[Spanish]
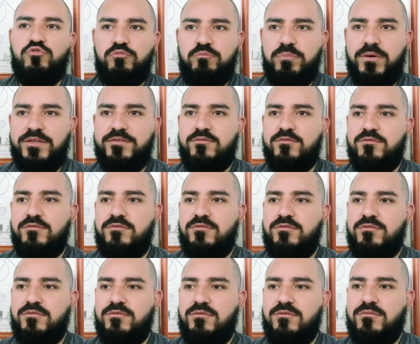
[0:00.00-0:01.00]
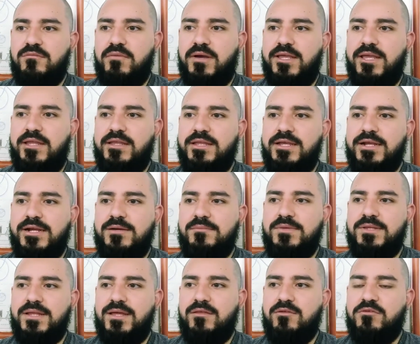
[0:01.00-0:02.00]
tus pasos vayan
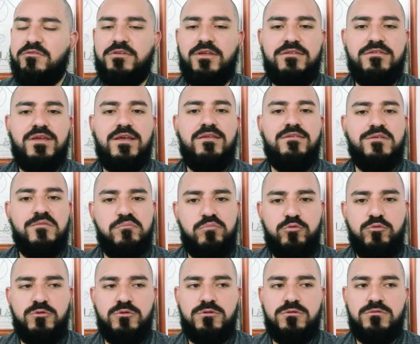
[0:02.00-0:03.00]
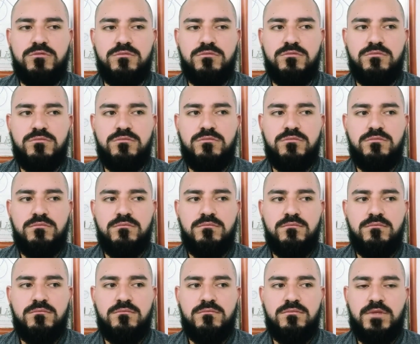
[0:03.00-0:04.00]
encaminados hacia ese punto.
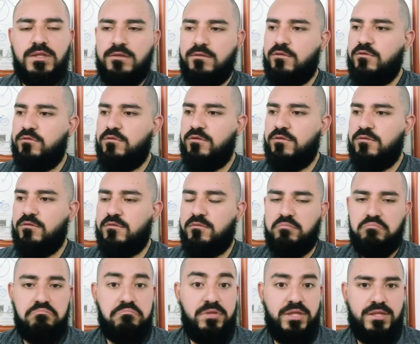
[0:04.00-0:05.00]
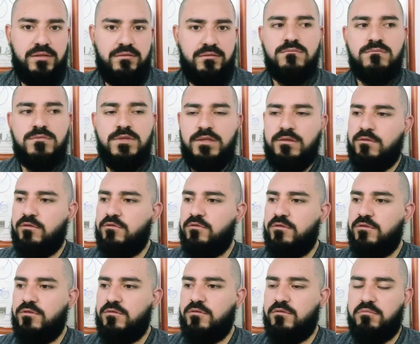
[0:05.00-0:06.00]
Entonces, bien,
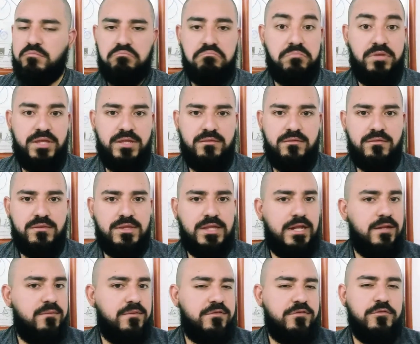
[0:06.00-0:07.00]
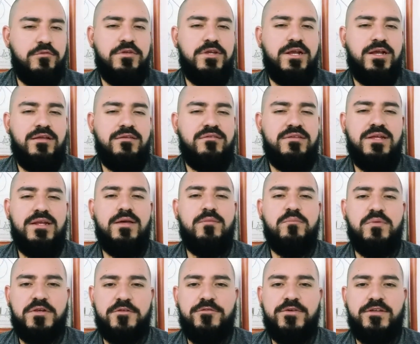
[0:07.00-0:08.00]
entonces, bien, tal vez no llegaste a
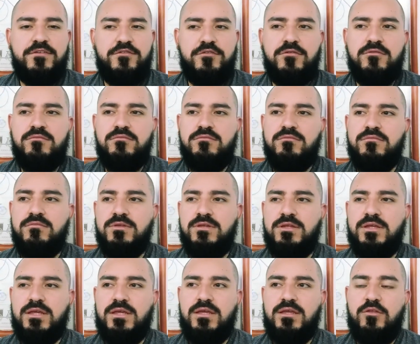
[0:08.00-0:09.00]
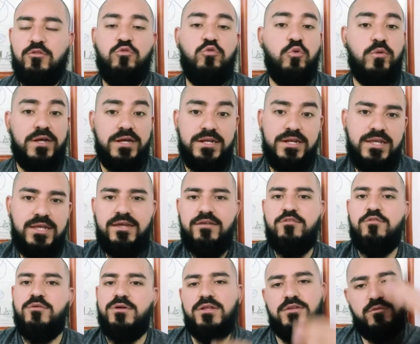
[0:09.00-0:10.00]
la perfección que tú
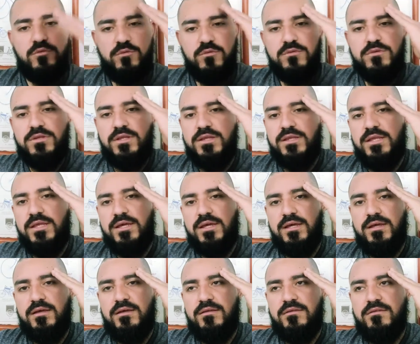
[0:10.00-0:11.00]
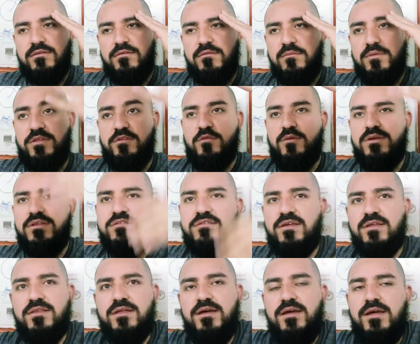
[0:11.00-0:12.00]
querías o que tú tenías
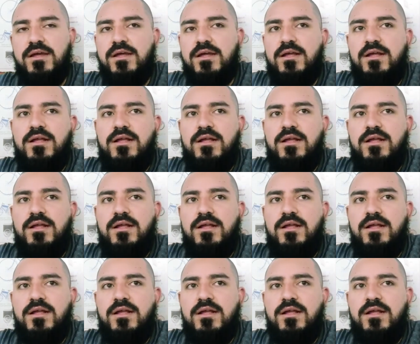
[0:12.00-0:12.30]
visualizada,